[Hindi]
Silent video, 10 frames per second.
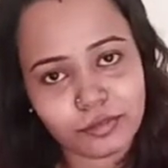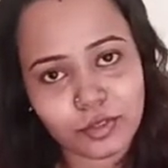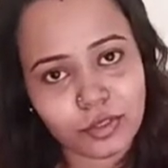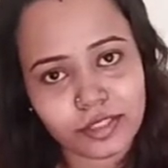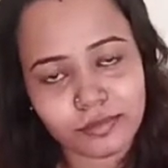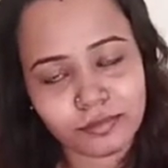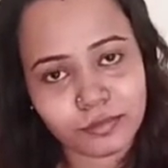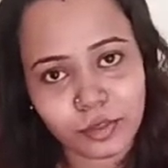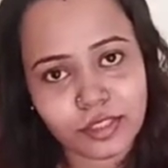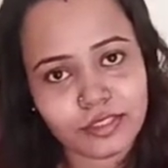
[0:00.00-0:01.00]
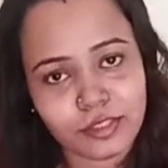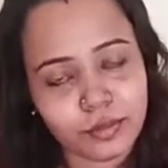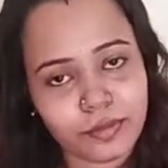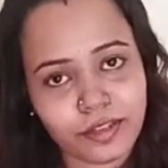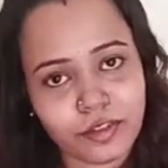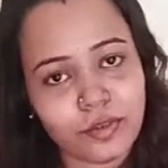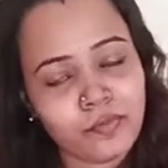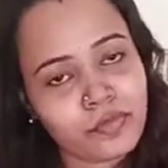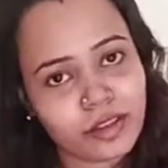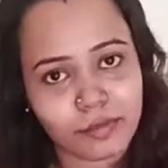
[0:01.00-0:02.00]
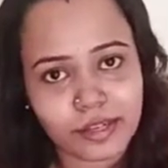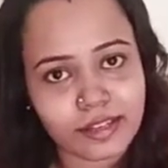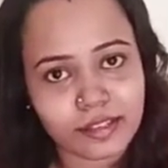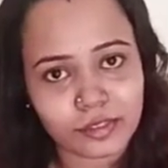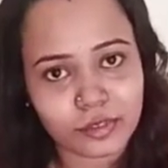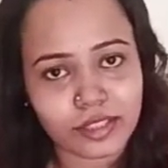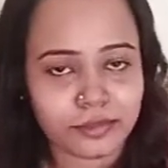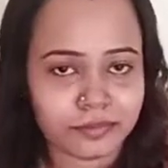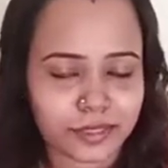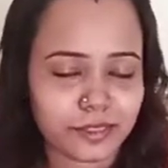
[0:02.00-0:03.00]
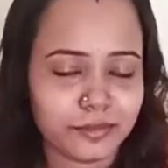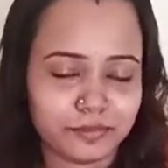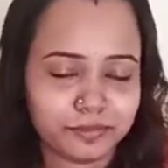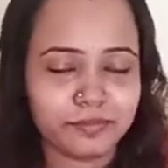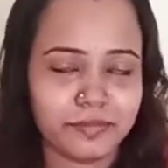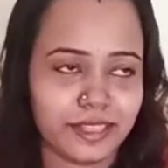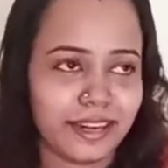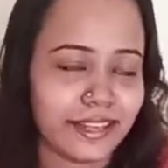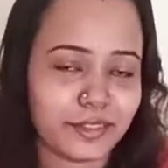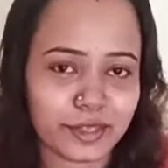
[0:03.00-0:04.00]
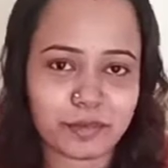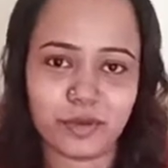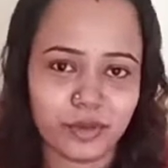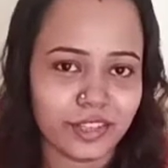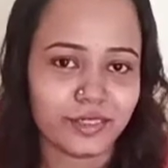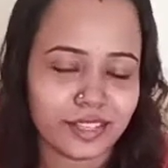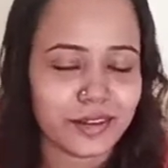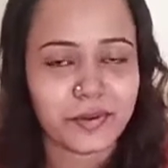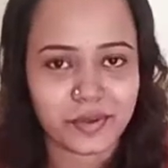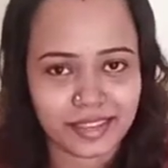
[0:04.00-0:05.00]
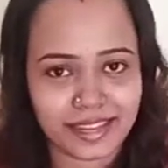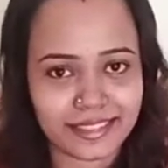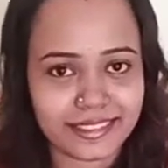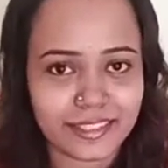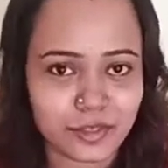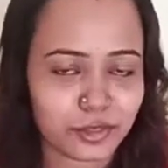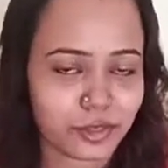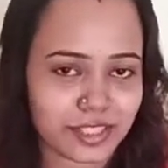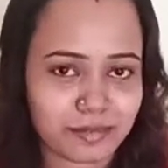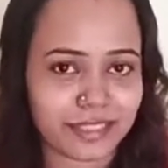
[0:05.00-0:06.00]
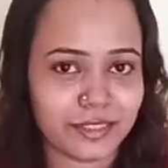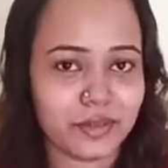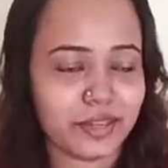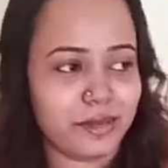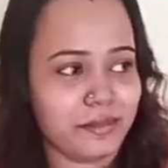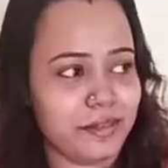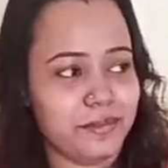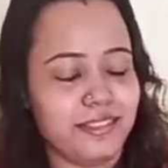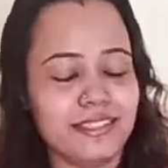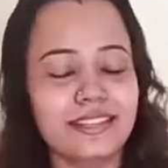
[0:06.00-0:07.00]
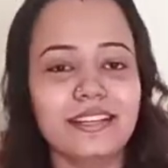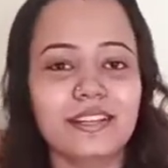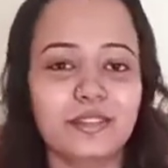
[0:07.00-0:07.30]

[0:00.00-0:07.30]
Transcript: थोड़े थोड़ी सी सुबह को हमारा थोड़ा मतलब लड़ाई तो नहीं बोलूँगी थोड़ा हो गया है ठीक है दो चार बातें हो गया हमारे बीच